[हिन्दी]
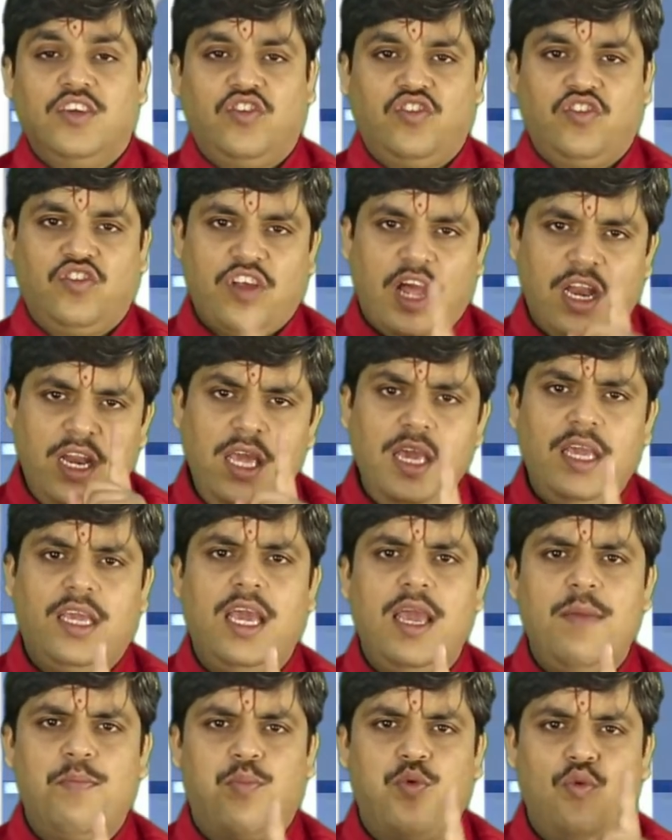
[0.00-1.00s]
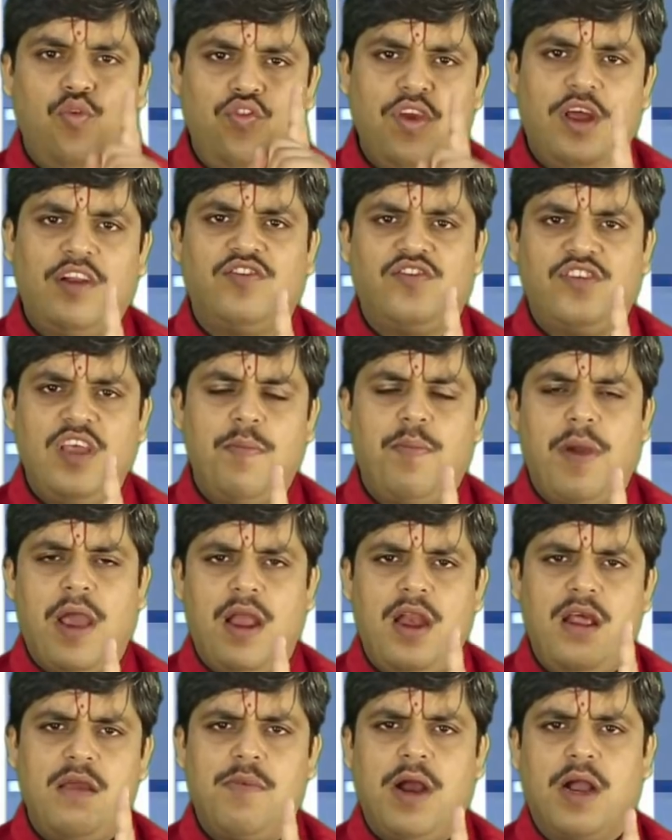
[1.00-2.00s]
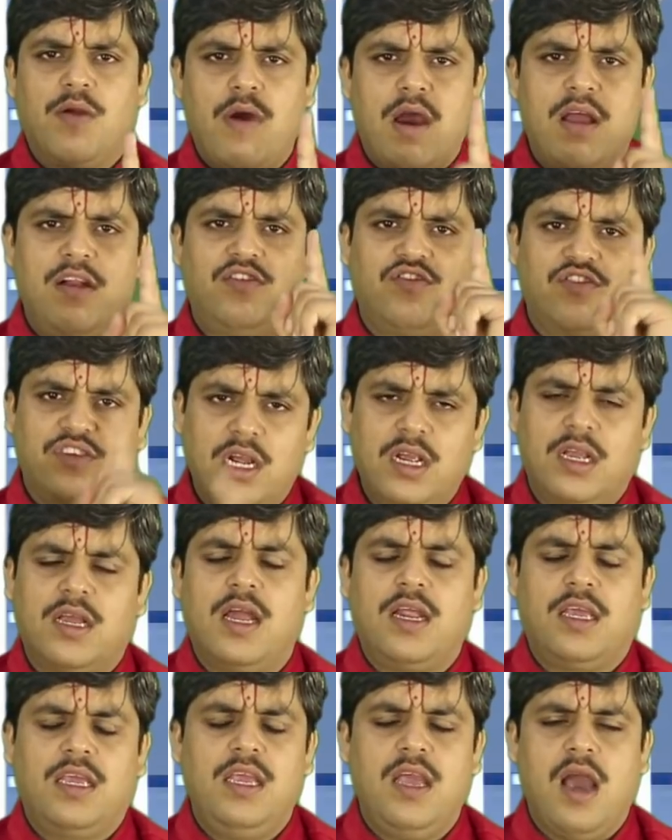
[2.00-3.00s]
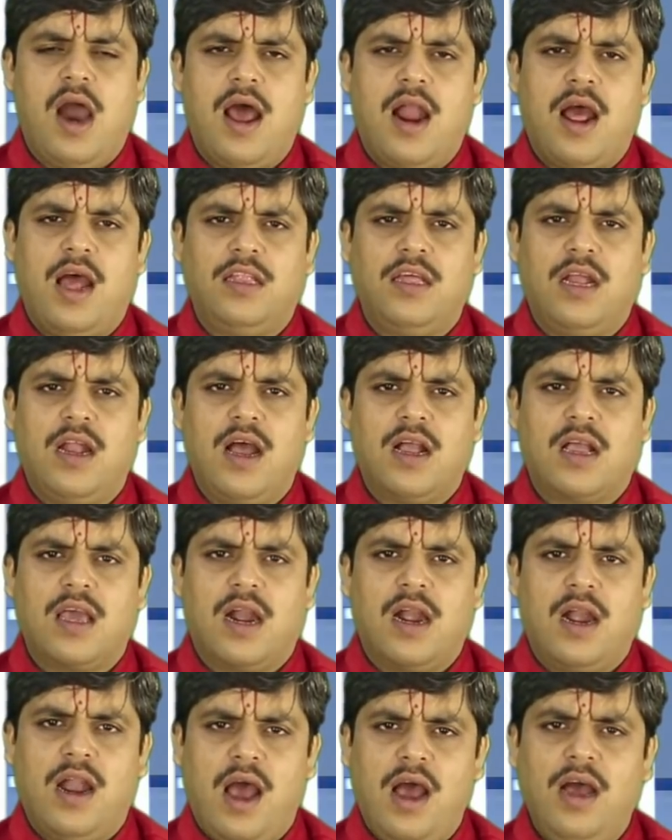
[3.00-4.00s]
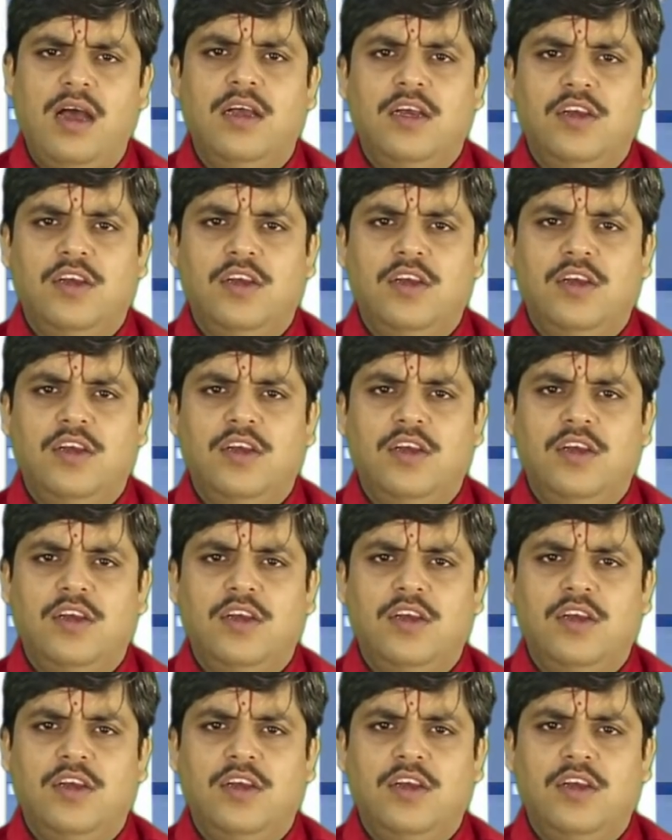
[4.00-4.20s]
शनि के पूजन से पहले भगवान शंकर की आराधना करना